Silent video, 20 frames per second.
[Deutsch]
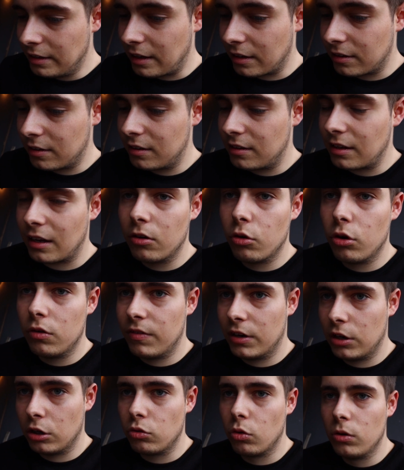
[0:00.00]
dass ich dann
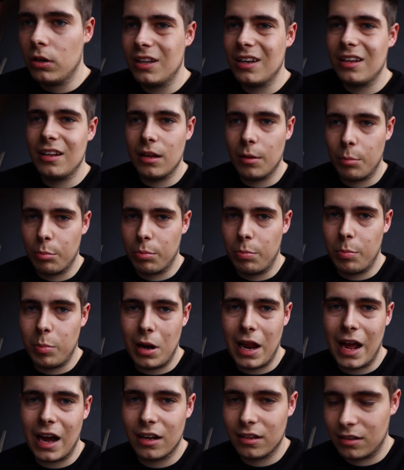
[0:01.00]
irgendwann dort unten in der
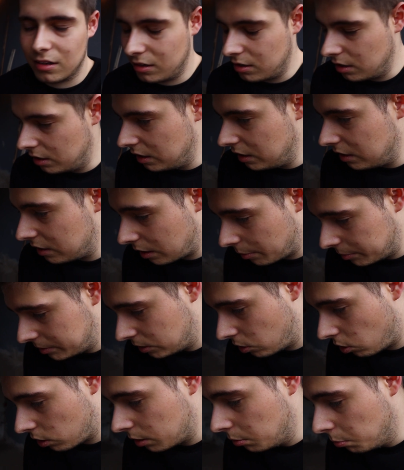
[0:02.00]
Leere drin liege, da habe
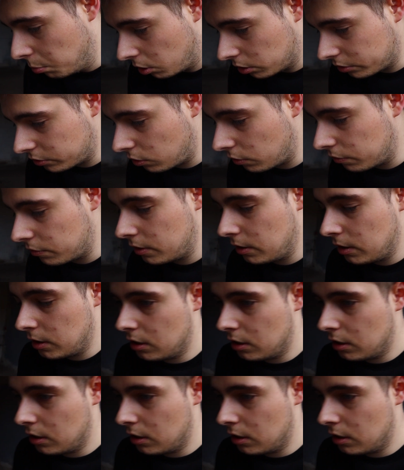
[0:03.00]
ich gar keinen Bock drauf.